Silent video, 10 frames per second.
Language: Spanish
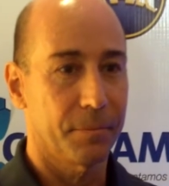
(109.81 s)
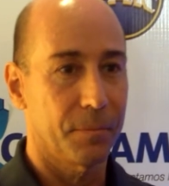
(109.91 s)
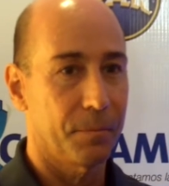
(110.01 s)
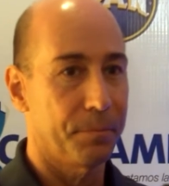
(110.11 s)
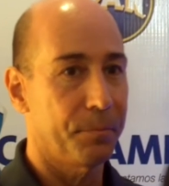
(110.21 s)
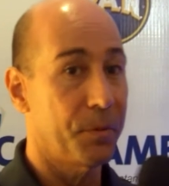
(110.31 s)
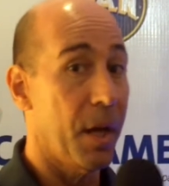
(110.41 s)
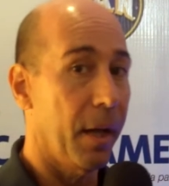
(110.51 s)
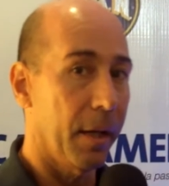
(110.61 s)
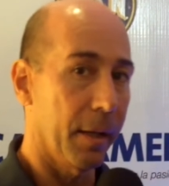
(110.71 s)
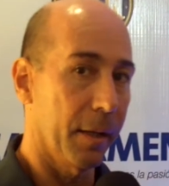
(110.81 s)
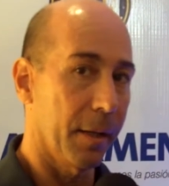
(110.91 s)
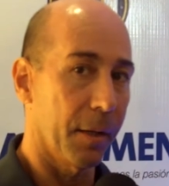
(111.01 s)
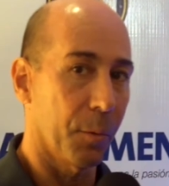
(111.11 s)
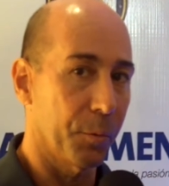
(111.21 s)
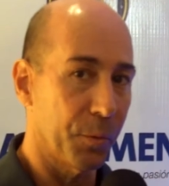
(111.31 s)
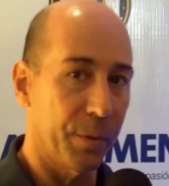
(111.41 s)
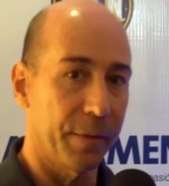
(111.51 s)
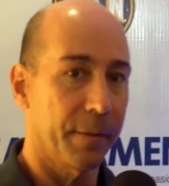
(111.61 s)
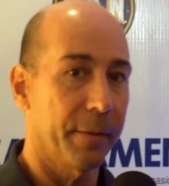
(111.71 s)
campamento. Sí, eh, como tú
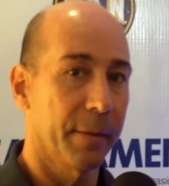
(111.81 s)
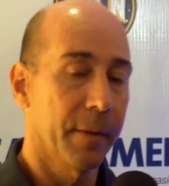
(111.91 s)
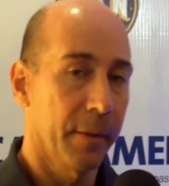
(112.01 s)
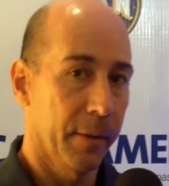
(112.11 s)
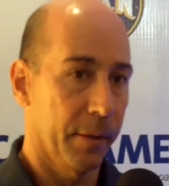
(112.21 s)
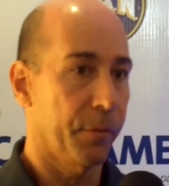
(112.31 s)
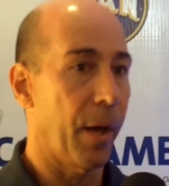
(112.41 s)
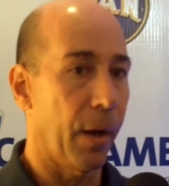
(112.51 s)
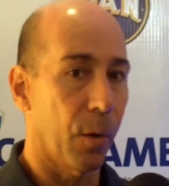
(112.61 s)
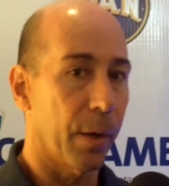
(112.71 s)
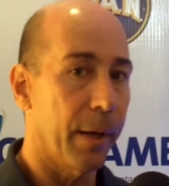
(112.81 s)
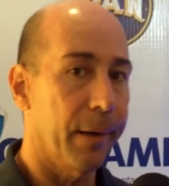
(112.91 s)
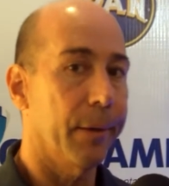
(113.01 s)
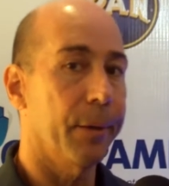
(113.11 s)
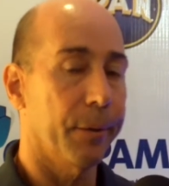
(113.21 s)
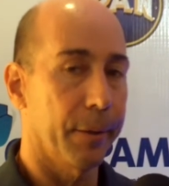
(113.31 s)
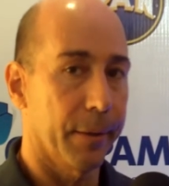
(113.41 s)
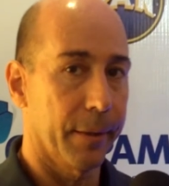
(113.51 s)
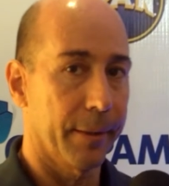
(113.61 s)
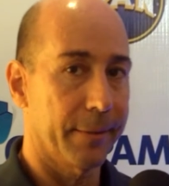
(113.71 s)
dices, se ha
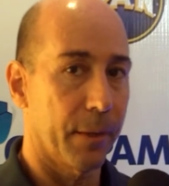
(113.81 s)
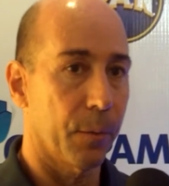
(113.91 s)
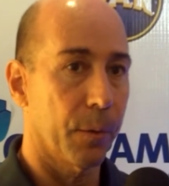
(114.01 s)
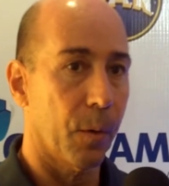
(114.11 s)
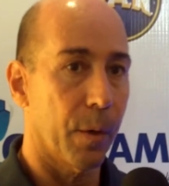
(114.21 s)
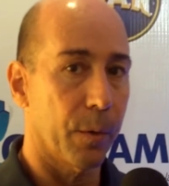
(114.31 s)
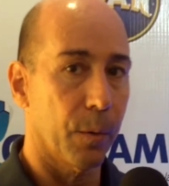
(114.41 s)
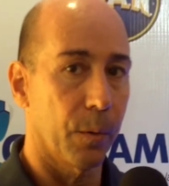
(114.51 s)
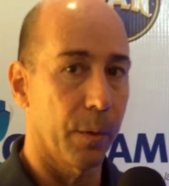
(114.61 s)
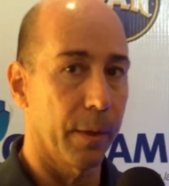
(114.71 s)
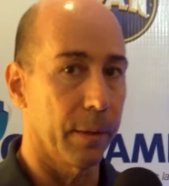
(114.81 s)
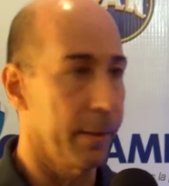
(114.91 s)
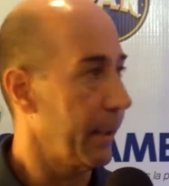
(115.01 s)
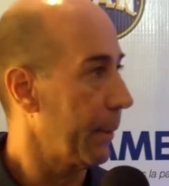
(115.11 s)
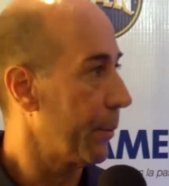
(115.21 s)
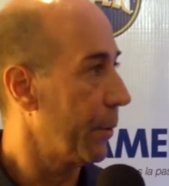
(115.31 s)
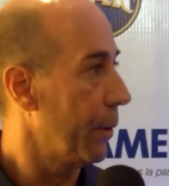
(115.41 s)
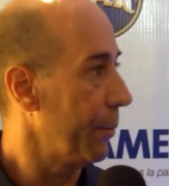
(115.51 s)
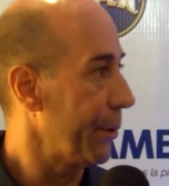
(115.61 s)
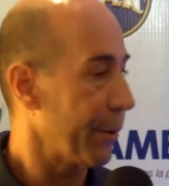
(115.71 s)
logrado eh, hacer un acuerdo con el
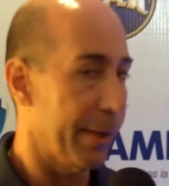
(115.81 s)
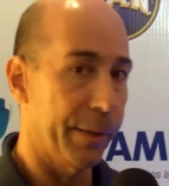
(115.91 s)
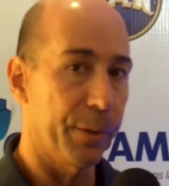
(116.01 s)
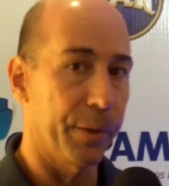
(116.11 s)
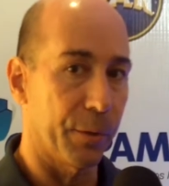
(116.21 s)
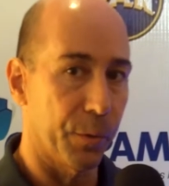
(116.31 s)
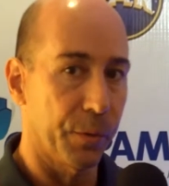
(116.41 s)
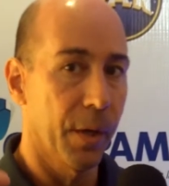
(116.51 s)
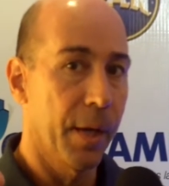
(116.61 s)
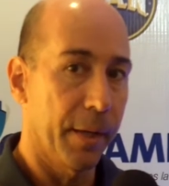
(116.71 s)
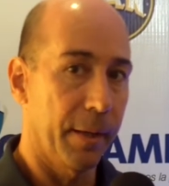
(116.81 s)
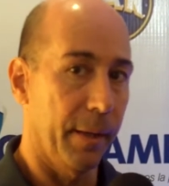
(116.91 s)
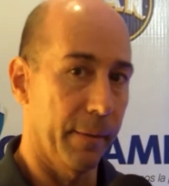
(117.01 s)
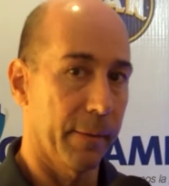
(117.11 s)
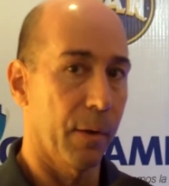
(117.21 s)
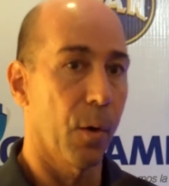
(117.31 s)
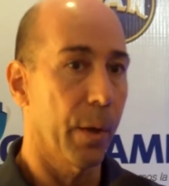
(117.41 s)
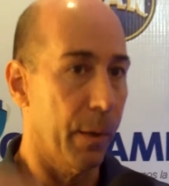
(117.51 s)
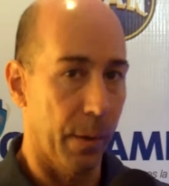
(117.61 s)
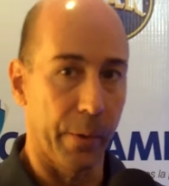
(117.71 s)
equipo Millonarios y estos 15
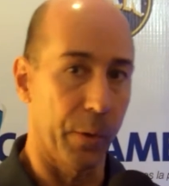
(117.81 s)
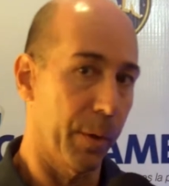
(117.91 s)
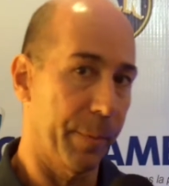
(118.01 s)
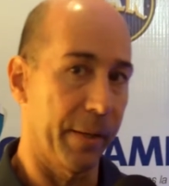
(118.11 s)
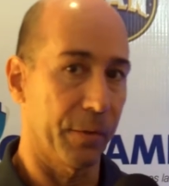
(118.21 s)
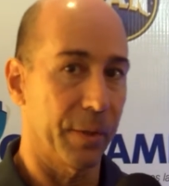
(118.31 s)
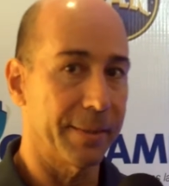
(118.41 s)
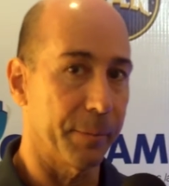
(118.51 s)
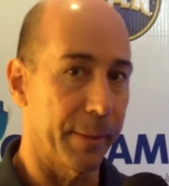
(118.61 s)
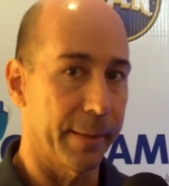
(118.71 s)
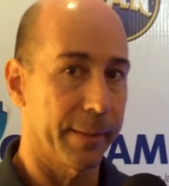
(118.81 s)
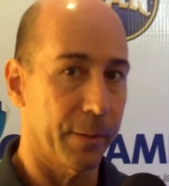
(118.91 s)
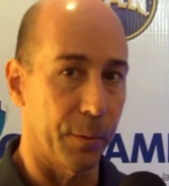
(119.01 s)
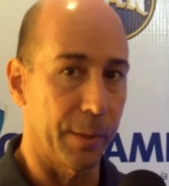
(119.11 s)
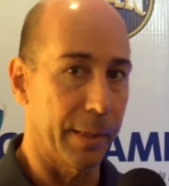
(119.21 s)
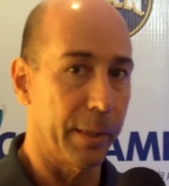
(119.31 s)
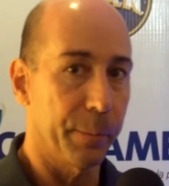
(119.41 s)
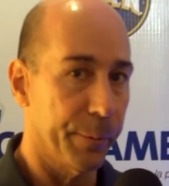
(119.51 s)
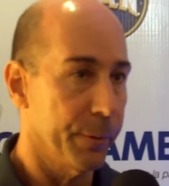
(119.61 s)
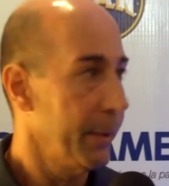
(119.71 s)
jóvenes van a vivir una experiencia de una semana con el
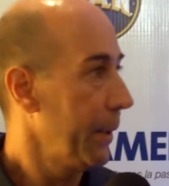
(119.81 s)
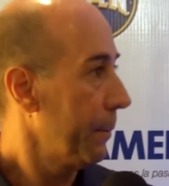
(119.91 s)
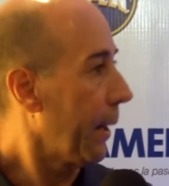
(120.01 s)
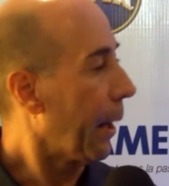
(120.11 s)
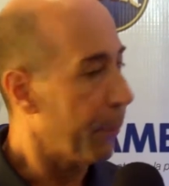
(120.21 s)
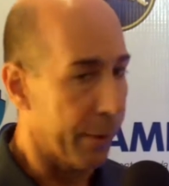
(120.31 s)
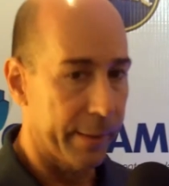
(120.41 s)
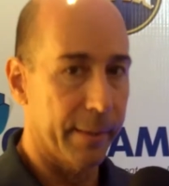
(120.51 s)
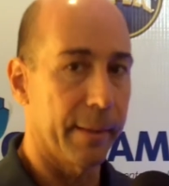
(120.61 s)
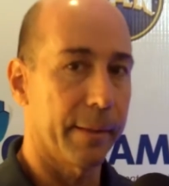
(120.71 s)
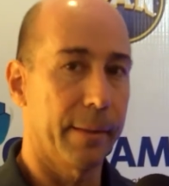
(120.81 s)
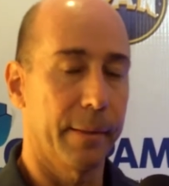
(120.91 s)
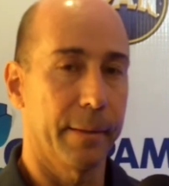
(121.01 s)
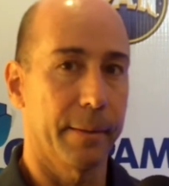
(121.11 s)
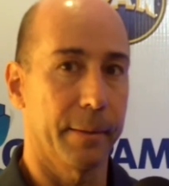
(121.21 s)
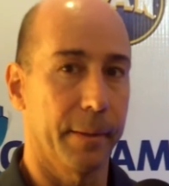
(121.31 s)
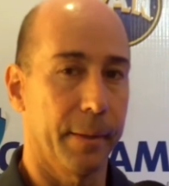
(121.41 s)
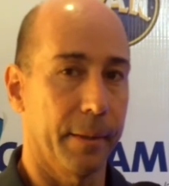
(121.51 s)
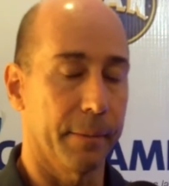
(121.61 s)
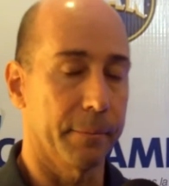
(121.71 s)
equipo, van a poder estar
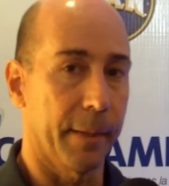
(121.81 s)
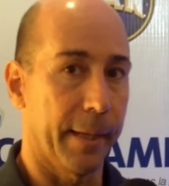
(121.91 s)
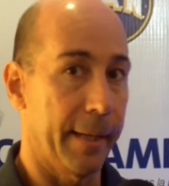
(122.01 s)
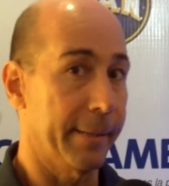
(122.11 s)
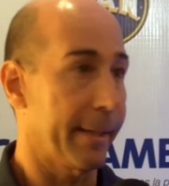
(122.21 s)
eh, en, el